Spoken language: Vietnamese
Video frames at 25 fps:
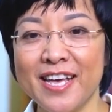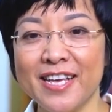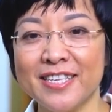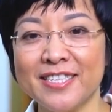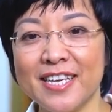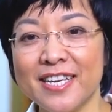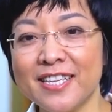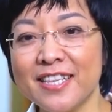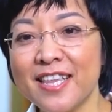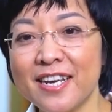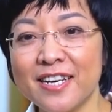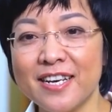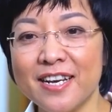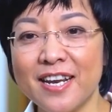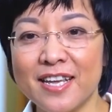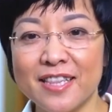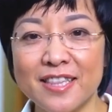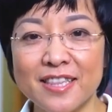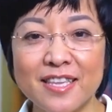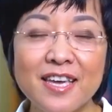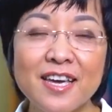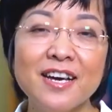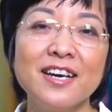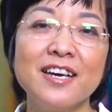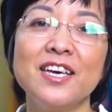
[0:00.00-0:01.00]
Sẽ thật là
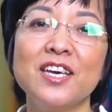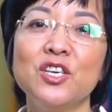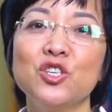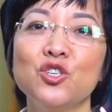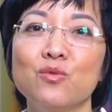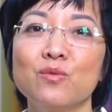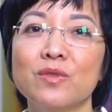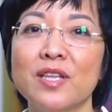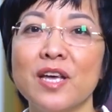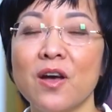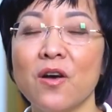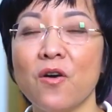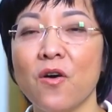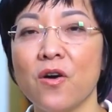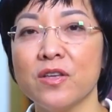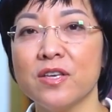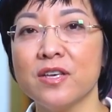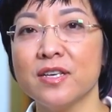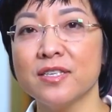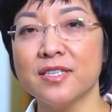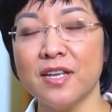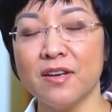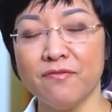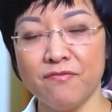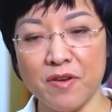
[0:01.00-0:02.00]
tiếc khi chúng ta có
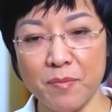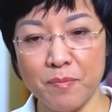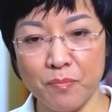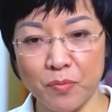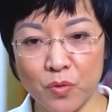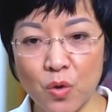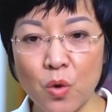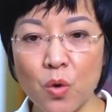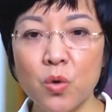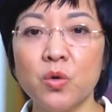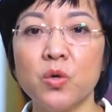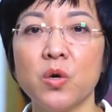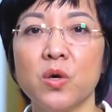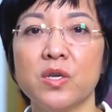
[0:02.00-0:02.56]
những sản phẩm tốt,